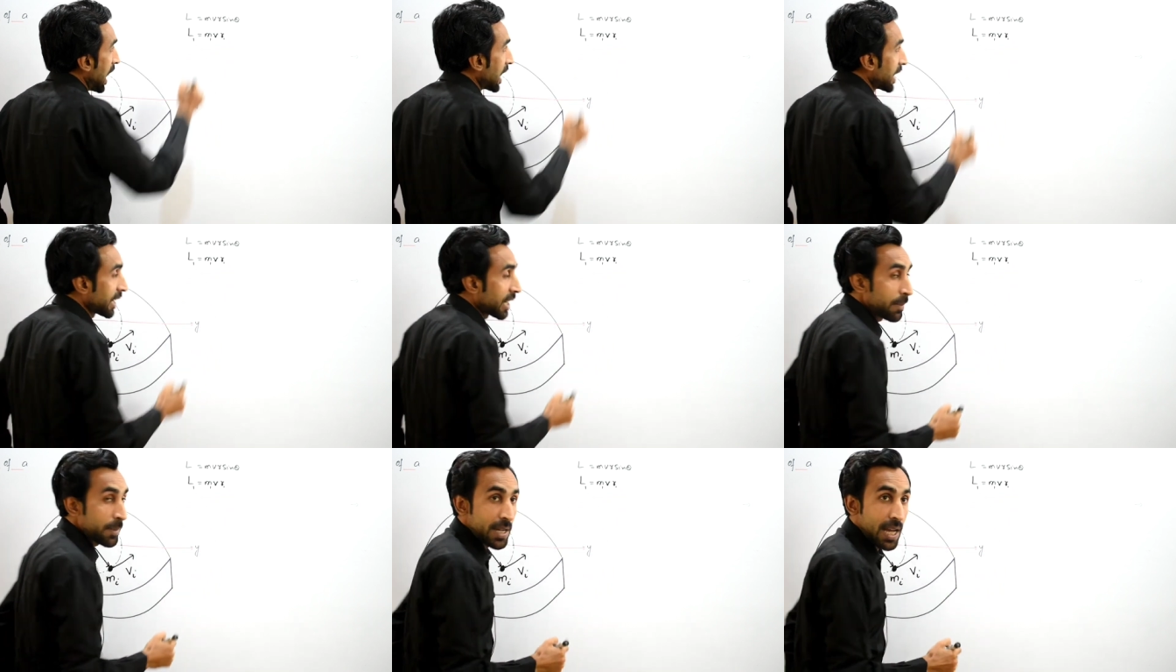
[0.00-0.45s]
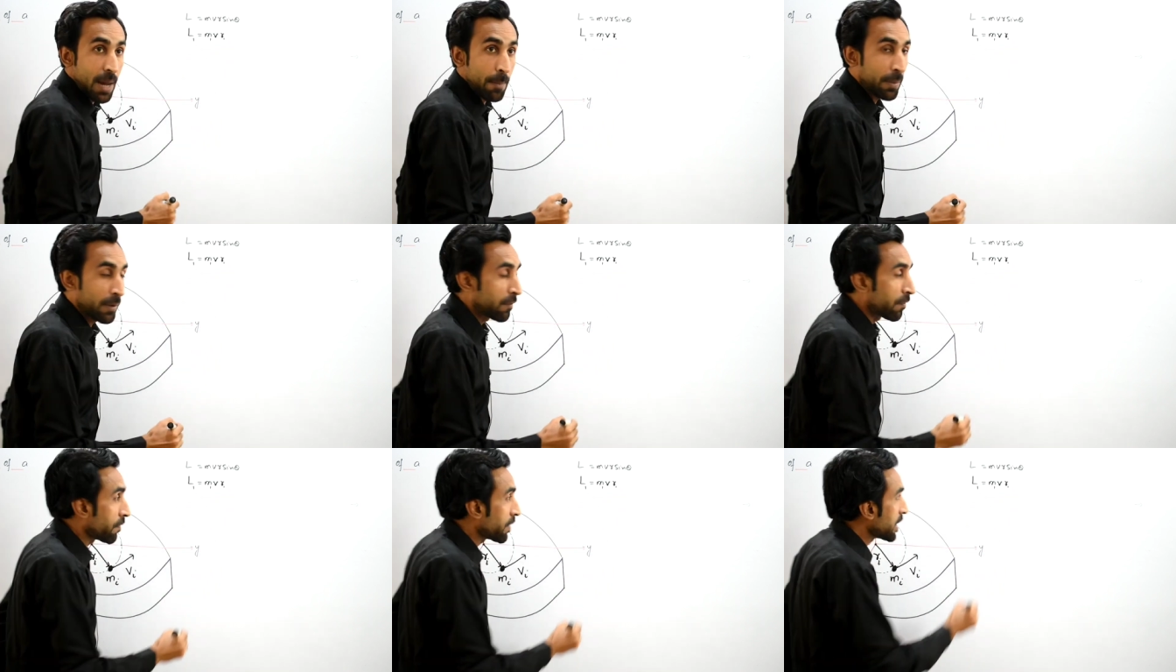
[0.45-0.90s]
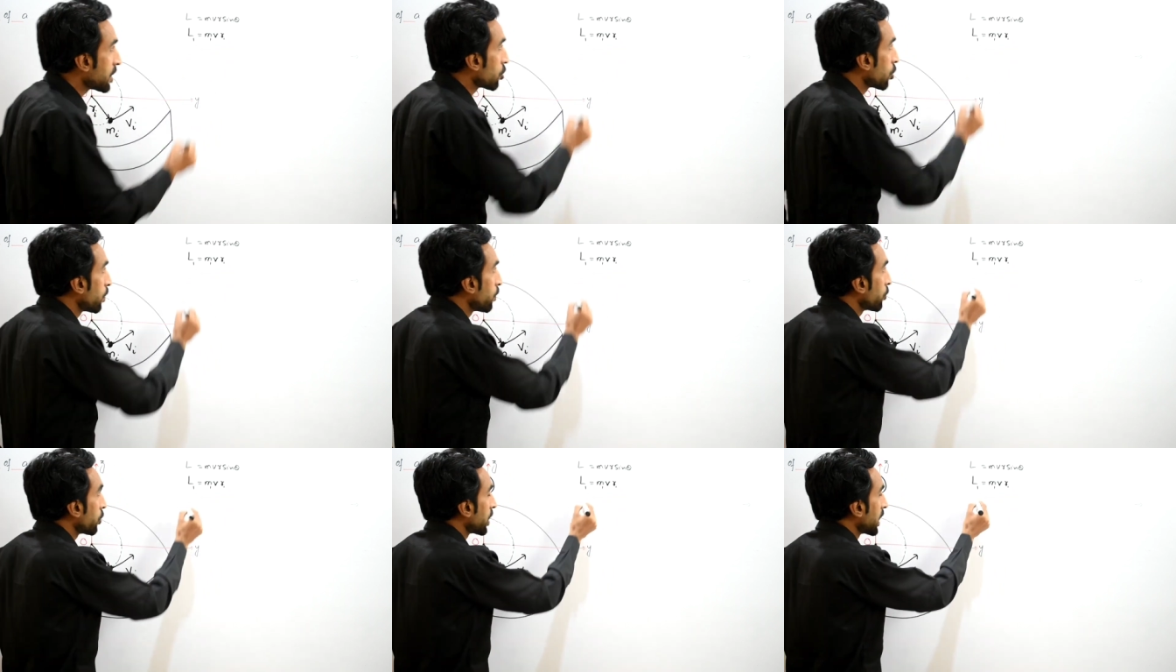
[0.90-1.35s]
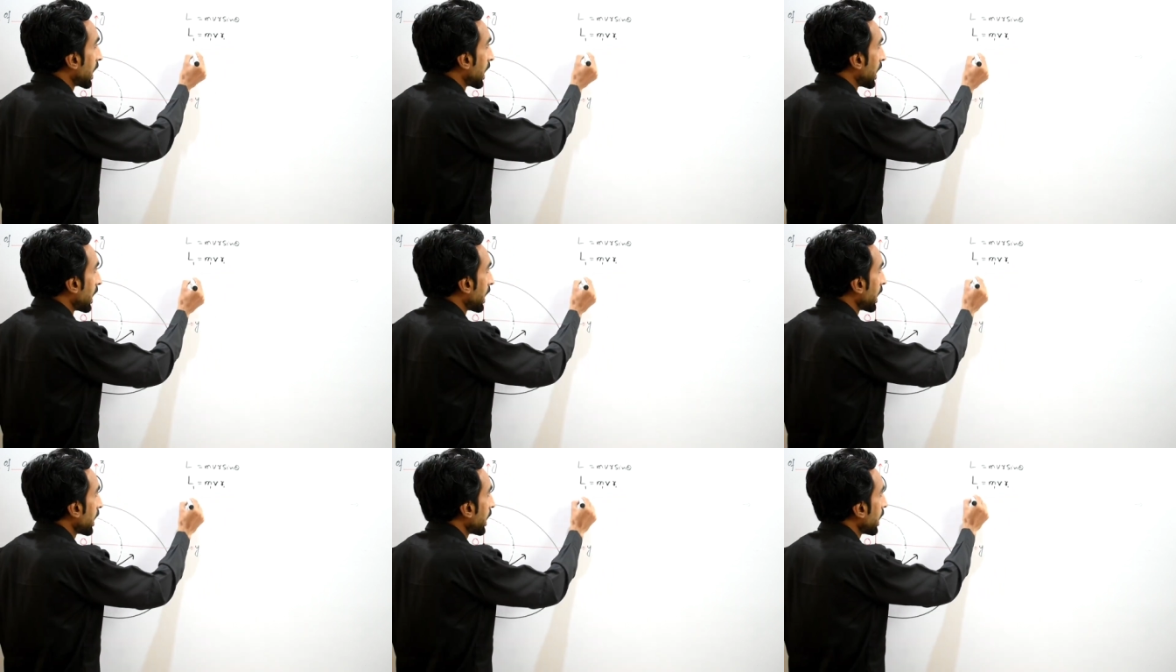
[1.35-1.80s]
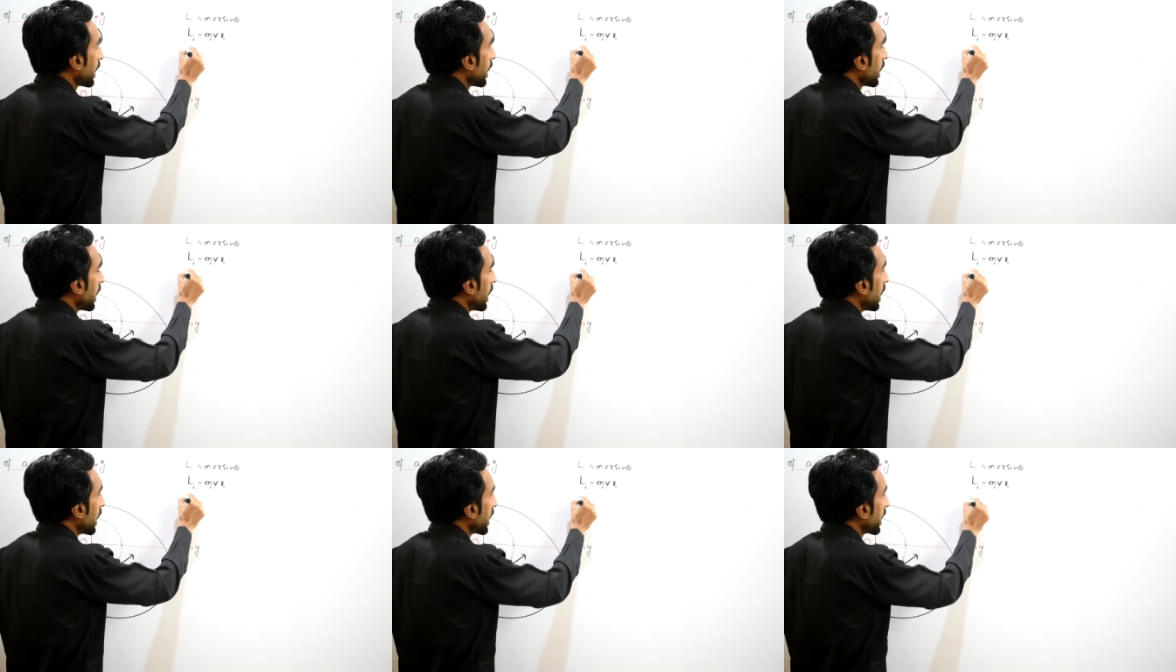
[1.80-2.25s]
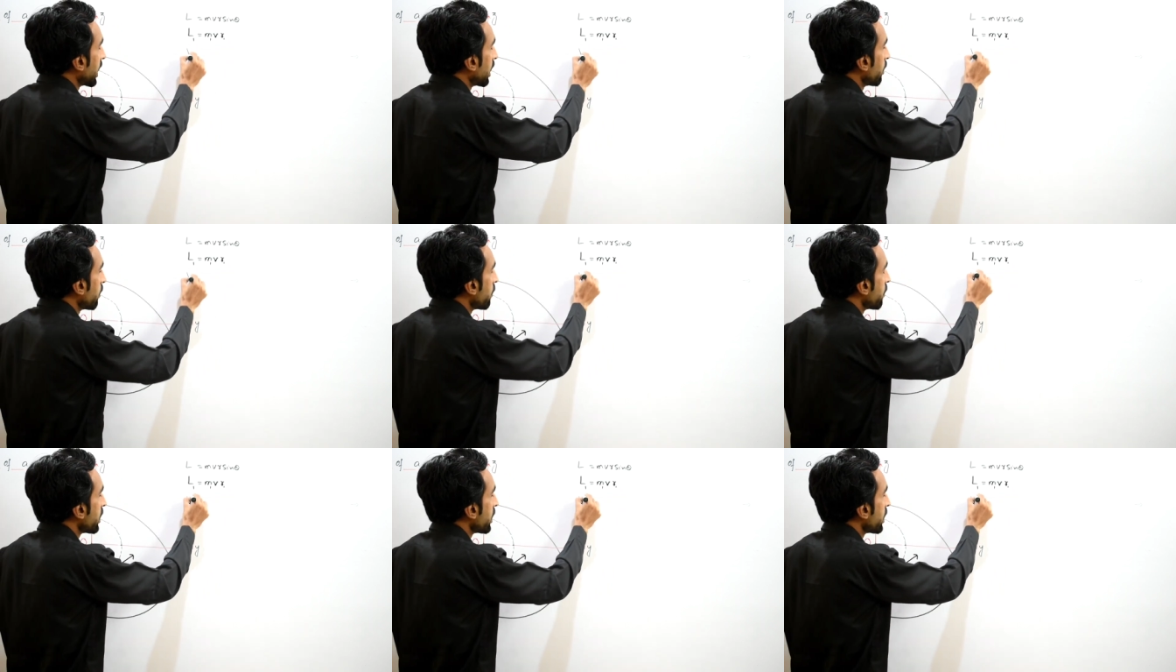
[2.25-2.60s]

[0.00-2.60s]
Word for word: अगर हम यहां पर वी को पुट कर लें अगर हम